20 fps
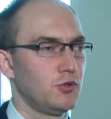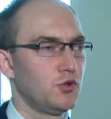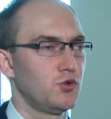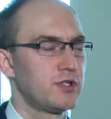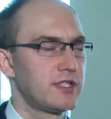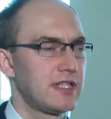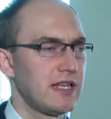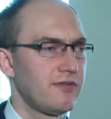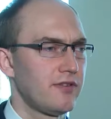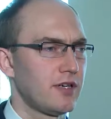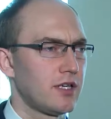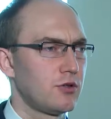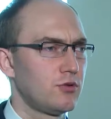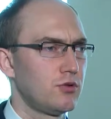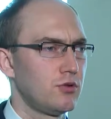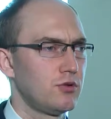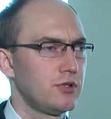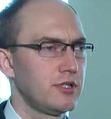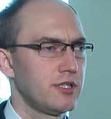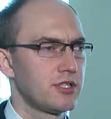Ustawa
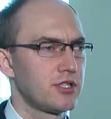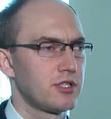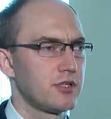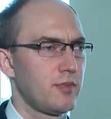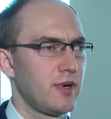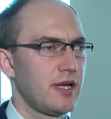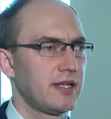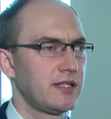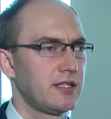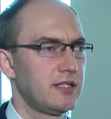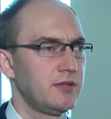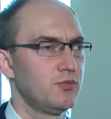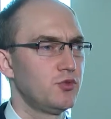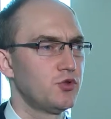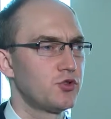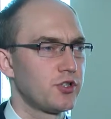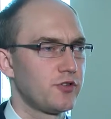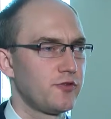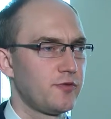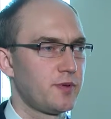reguluje, że banki
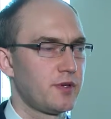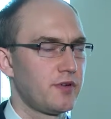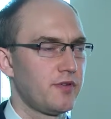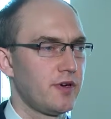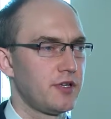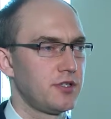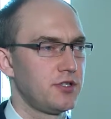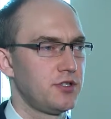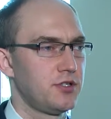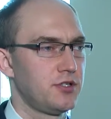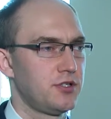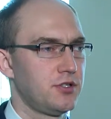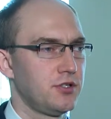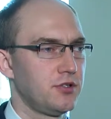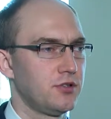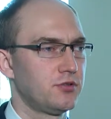muszą wprowadzić